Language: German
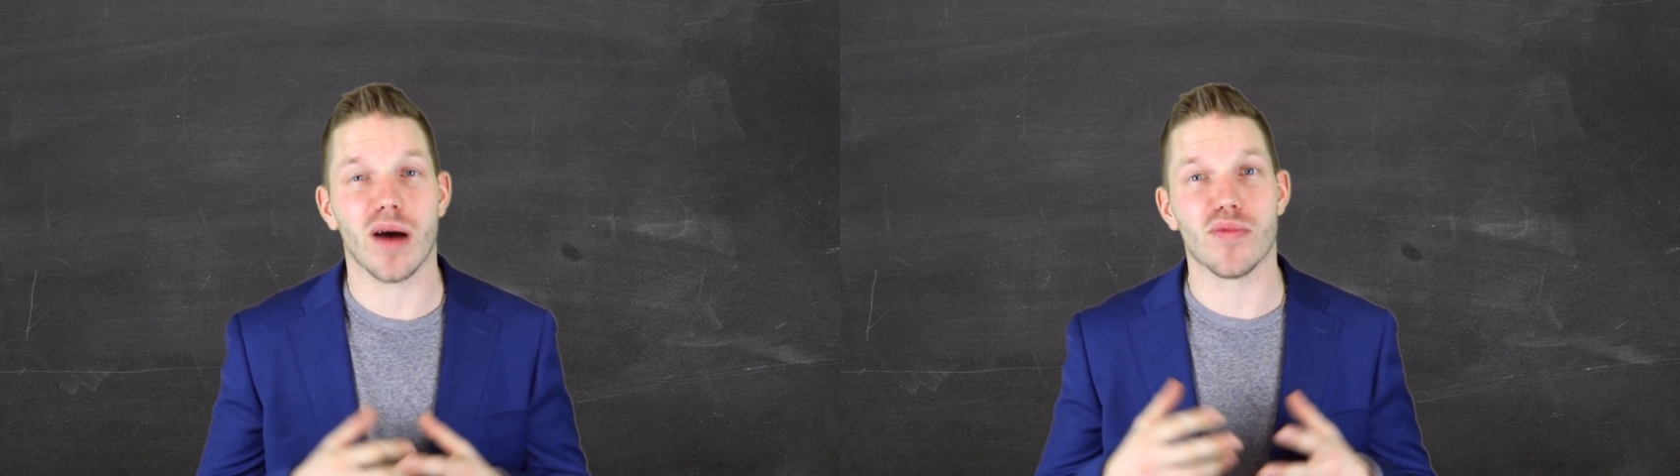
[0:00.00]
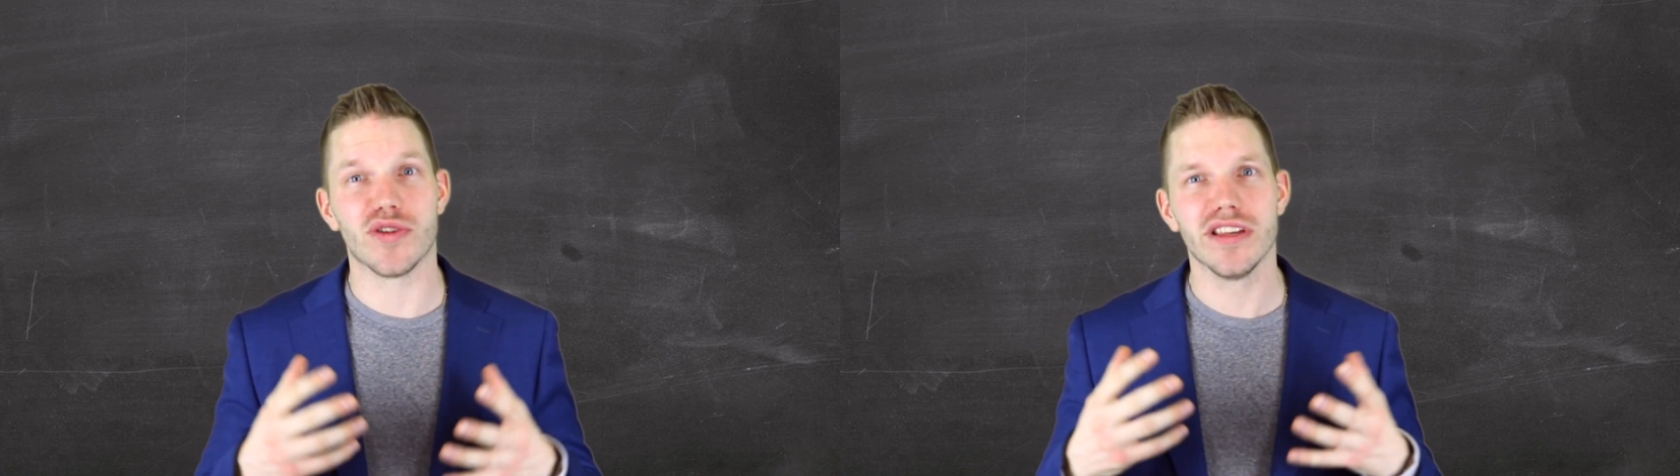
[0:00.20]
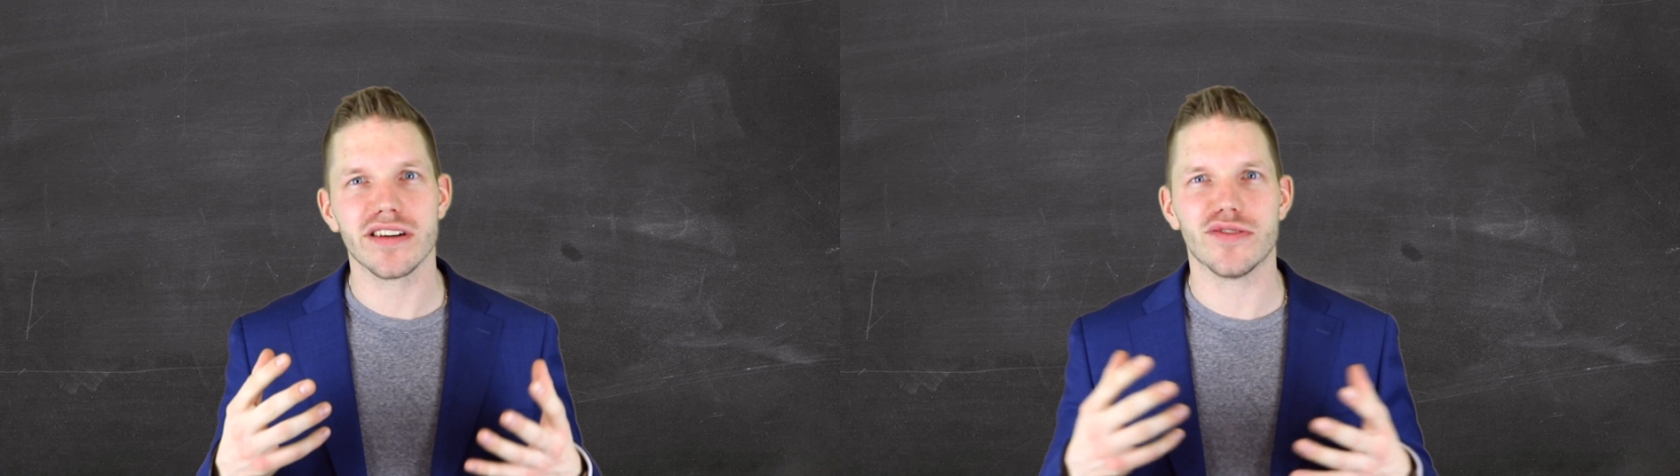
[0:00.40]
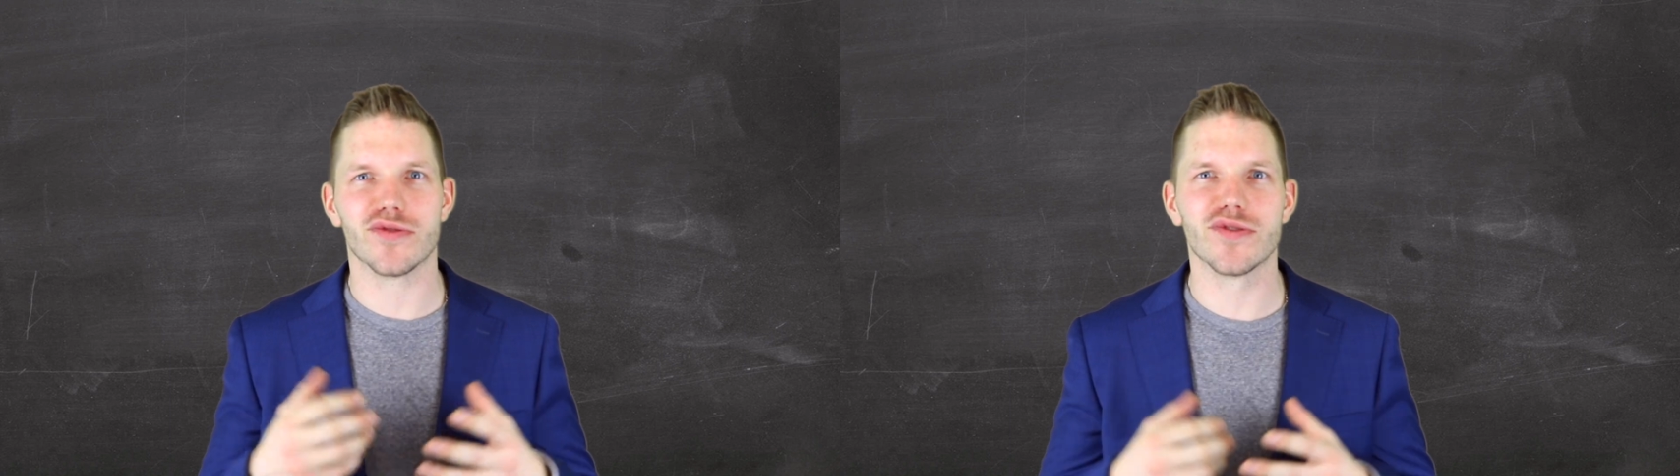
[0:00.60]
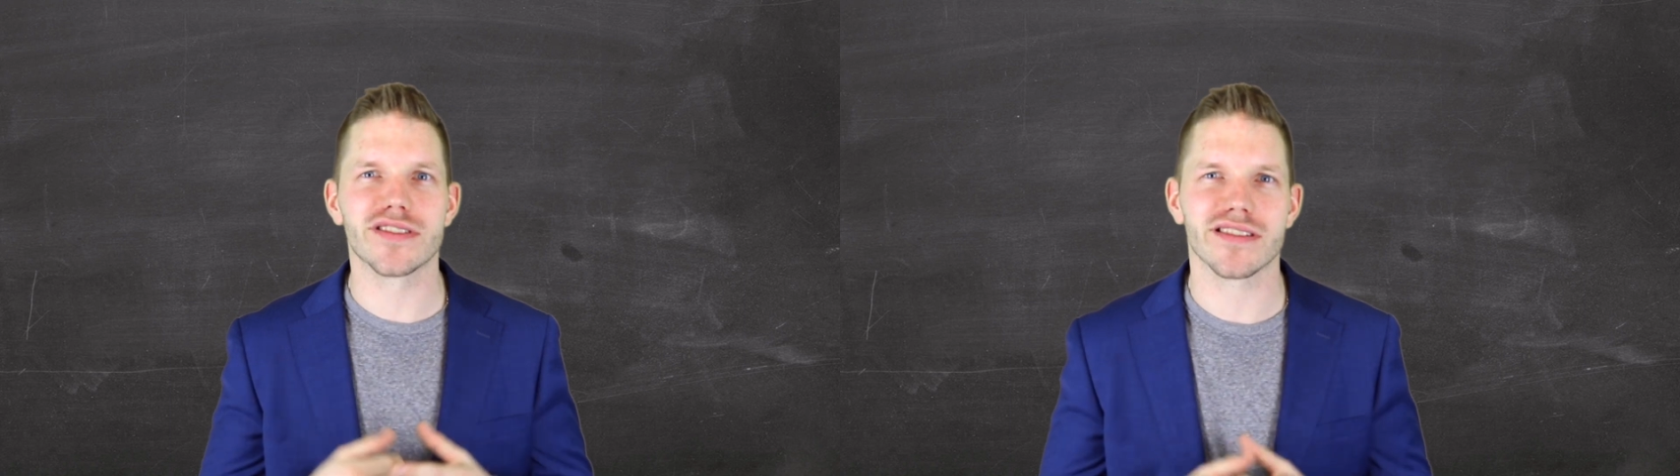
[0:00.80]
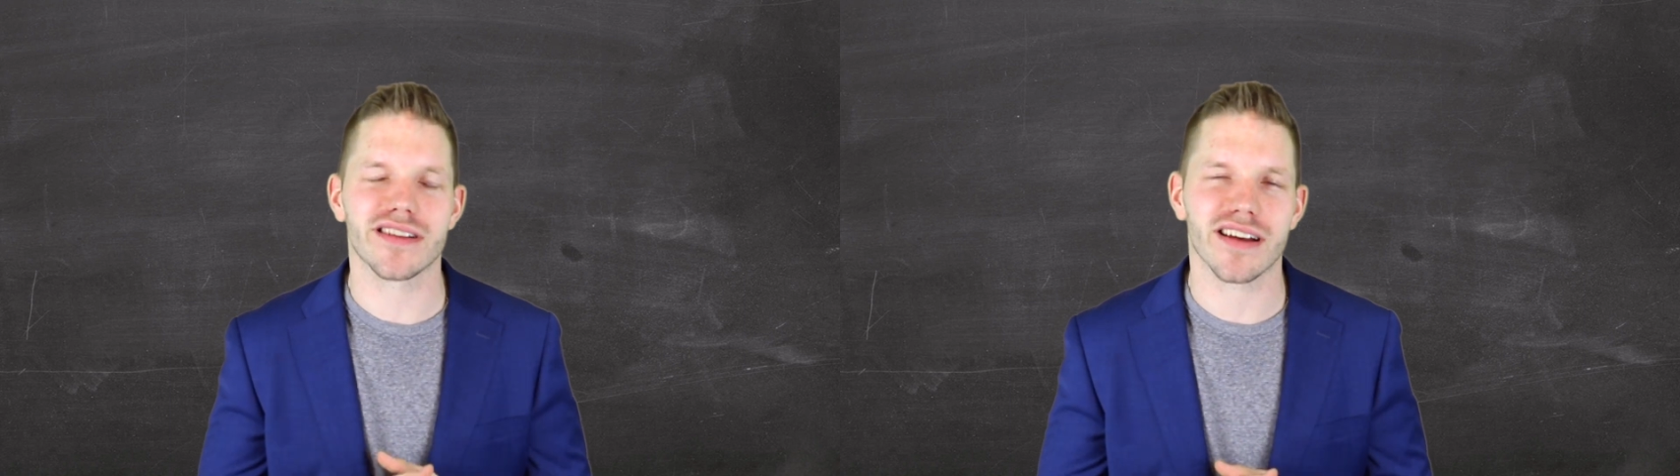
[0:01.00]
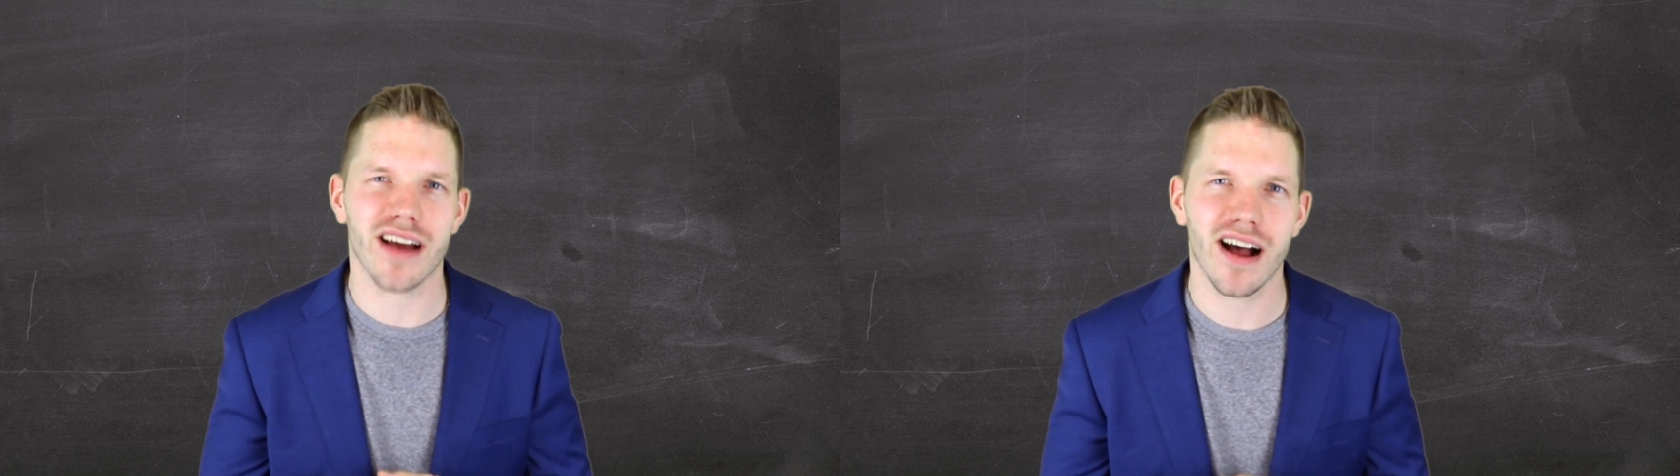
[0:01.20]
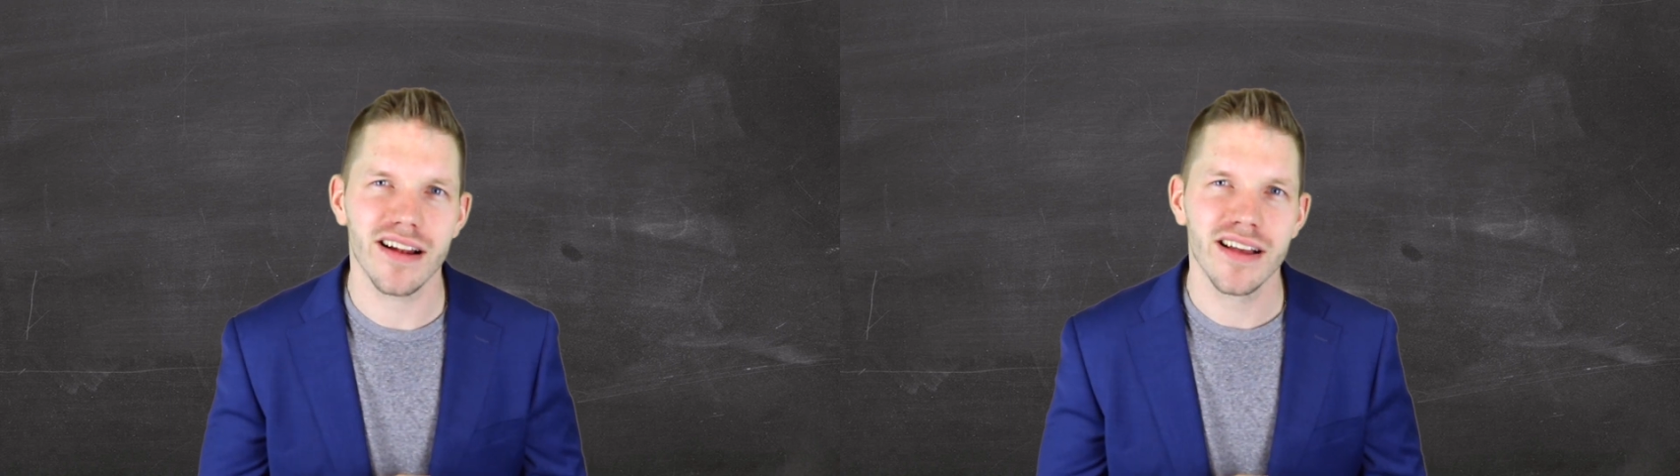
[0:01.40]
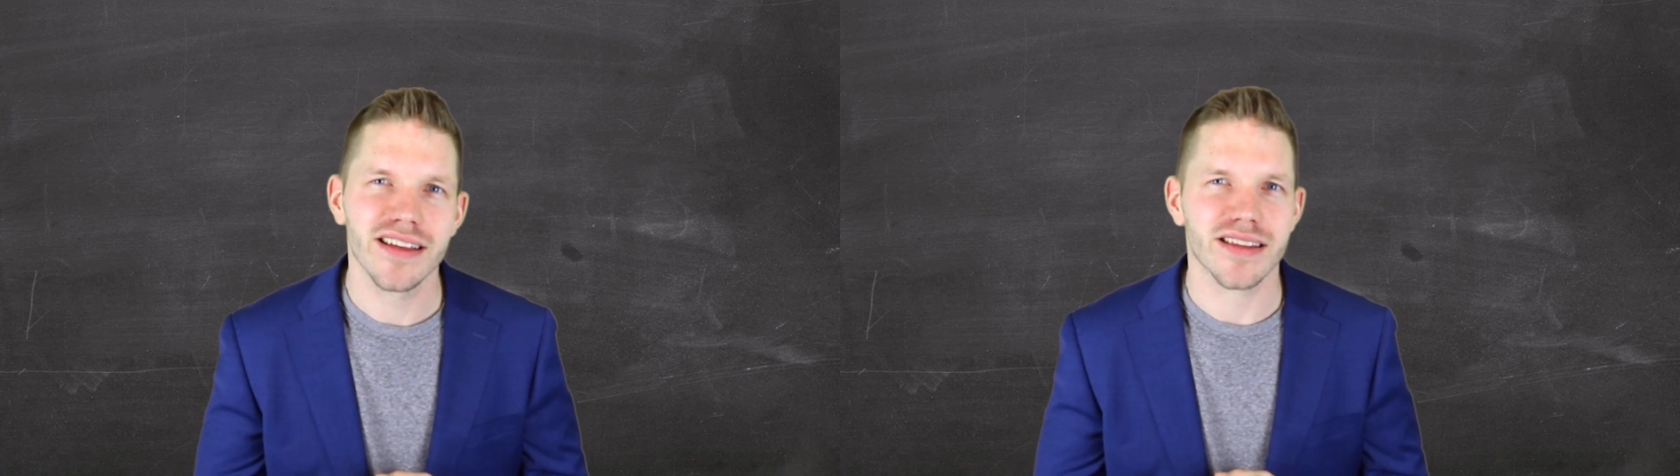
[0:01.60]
abonniere unseren Kanal,